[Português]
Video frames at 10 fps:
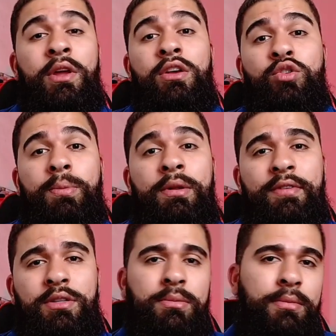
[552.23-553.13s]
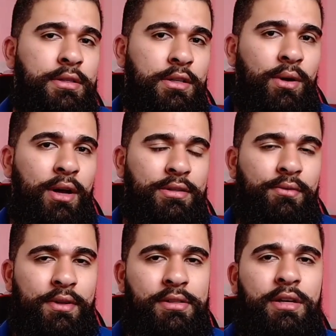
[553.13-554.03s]
sobre investimentos e educação
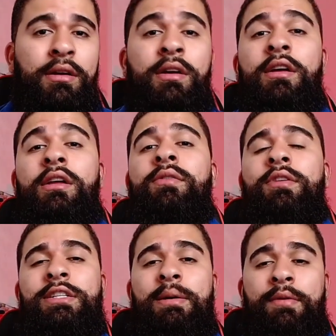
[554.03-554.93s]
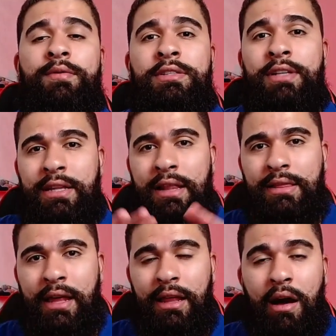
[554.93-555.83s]
financeira. E vou deixar para vocês aqui na
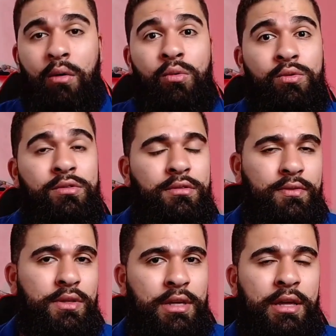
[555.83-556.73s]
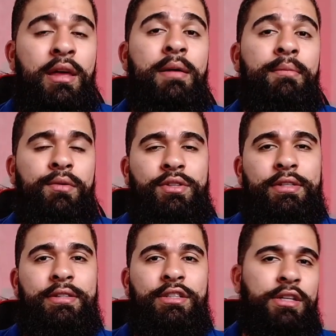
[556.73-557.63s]
tela alguns vídeos aí para vocês
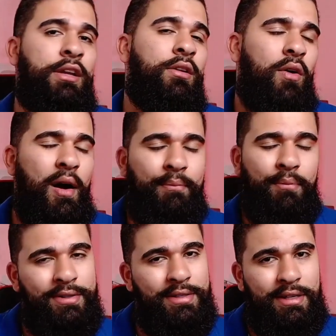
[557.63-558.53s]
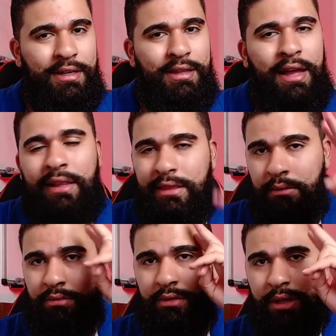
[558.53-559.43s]
assistirem logo após esse aqui, tá?
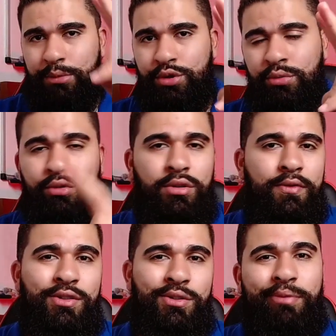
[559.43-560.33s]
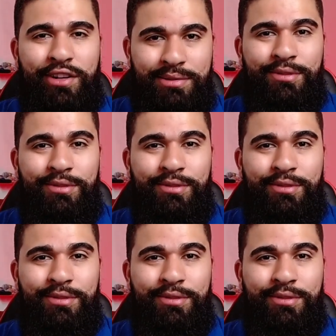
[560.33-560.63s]
Então, tamo junto, te vejo no próximo